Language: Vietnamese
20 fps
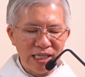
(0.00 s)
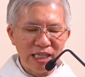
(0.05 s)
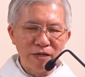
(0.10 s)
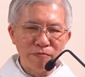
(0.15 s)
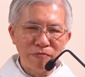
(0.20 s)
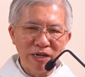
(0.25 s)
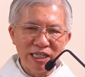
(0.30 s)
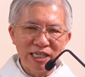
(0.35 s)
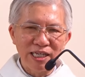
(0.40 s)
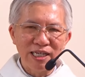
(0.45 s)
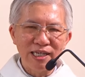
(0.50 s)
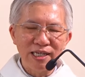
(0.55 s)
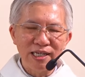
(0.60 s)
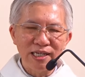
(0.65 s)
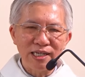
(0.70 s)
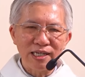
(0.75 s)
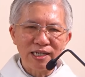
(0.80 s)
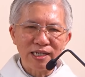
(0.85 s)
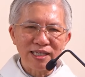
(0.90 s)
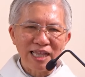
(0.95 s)
nhưng mà
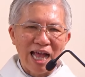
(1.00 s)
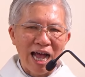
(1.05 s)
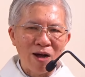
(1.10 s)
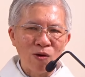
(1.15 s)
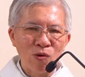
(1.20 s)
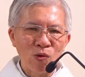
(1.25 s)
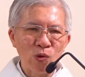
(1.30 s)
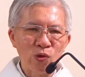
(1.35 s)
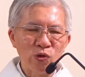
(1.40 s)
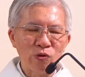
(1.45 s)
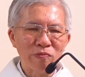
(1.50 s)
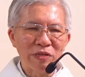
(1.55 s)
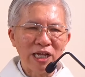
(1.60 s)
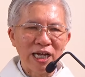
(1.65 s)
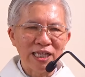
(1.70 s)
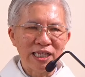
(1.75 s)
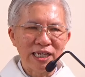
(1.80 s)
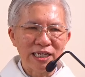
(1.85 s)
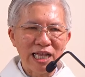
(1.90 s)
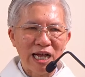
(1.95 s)
đạo của chúng
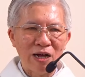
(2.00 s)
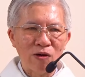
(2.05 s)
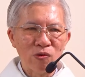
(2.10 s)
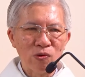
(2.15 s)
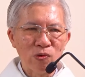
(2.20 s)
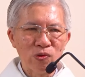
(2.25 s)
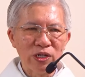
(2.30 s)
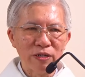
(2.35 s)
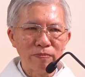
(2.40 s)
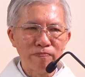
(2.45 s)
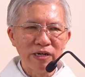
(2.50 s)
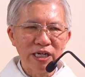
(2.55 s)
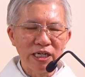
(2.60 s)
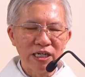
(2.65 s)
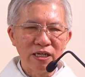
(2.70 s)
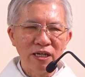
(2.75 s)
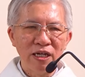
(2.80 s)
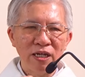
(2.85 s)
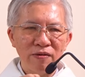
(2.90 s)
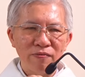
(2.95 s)
ta là đạo của tin
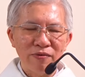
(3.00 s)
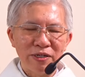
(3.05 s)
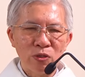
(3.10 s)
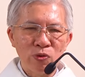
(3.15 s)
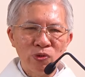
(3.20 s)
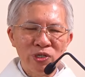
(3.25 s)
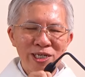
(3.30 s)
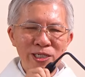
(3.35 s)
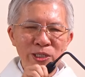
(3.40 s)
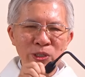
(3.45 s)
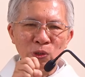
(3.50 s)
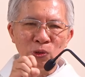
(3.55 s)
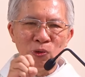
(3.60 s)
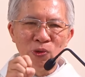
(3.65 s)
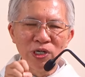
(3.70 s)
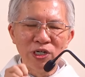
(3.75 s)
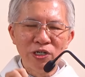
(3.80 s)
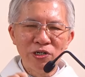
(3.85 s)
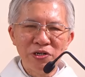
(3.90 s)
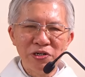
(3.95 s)
mừng và Chúa
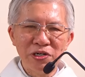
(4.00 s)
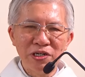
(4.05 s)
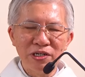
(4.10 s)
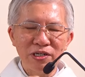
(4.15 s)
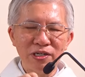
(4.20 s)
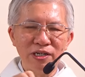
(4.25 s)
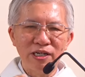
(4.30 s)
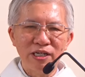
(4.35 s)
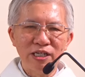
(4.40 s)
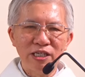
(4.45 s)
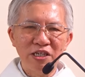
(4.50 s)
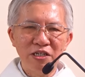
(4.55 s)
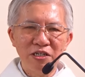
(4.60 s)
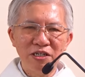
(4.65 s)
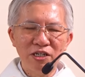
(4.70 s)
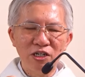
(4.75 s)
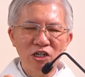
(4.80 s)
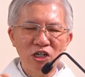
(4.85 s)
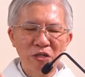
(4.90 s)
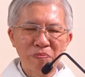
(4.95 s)
Giêsu hướng
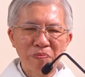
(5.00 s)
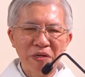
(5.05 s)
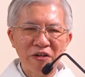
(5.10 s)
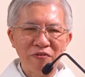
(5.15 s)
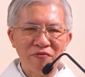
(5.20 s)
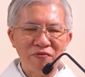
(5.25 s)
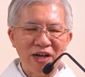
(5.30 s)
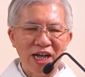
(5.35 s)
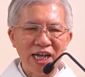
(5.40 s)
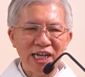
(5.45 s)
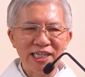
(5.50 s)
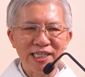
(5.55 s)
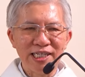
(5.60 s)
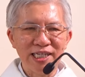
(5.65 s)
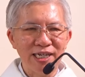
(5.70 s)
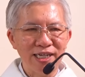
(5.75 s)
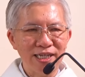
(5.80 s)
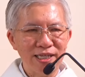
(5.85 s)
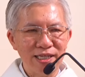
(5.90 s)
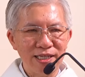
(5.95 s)
những người biệt phái
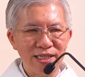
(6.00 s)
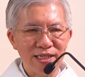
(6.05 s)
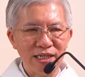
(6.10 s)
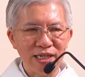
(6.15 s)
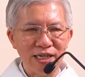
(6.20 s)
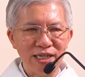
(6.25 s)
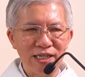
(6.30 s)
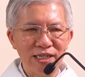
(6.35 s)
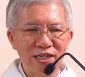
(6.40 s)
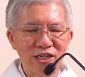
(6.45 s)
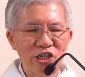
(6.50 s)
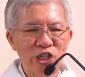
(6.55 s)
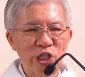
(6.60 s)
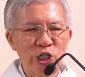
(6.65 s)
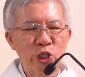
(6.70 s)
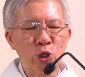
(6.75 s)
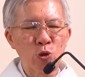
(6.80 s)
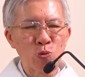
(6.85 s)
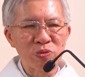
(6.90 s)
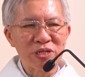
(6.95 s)
đến cái
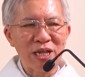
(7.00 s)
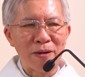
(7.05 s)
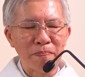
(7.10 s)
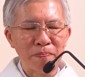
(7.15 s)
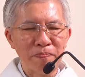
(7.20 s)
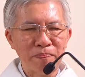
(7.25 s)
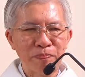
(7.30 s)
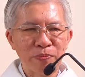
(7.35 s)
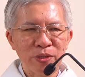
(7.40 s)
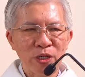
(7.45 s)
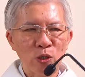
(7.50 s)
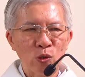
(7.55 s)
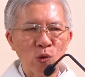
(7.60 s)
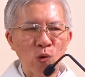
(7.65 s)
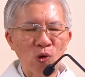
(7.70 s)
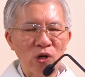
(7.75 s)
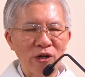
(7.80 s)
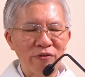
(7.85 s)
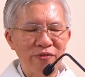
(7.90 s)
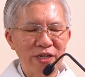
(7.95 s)
người trung tâm
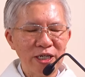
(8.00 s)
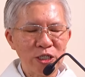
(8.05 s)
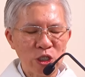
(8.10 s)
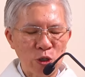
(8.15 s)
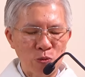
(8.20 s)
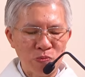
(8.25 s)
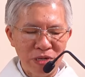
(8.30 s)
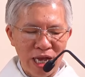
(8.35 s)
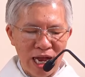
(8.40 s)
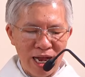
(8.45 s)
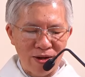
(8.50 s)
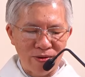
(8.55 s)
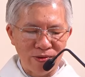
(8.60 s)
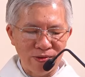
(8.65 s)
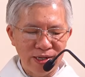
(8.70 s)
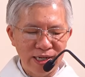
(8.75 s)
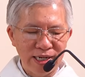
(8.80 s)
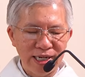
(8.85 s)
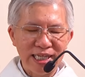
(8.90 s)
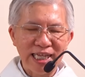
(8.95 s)
của cái việc sống
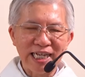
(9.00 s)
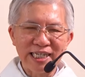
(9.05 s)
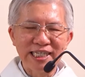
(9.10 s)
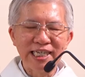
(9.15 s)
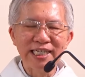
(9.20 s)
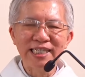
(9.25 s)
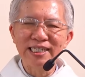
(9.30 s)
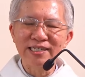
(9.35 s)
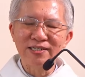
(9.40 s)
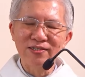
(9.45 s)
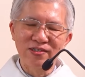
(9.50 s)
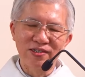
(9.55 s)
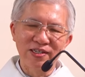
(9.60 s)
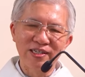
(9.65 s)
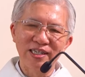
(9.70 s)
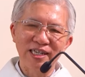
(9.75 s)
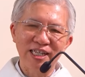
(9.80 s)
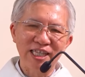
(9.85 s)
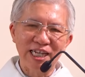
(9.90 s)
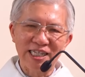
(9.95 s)
đạo là chính
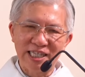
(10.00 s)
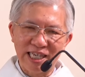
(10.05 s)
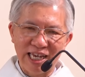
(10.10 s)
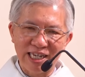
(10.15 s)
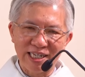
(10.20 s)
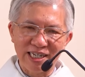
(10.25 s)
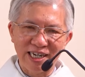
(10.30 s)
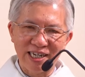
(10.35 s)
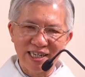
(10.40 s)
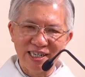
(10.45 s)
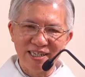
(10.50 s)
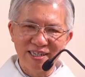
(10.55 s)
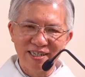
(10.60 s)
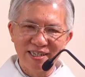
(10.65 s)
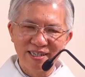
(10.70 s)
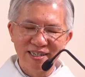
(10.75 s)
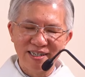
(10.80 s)
người là chàng rể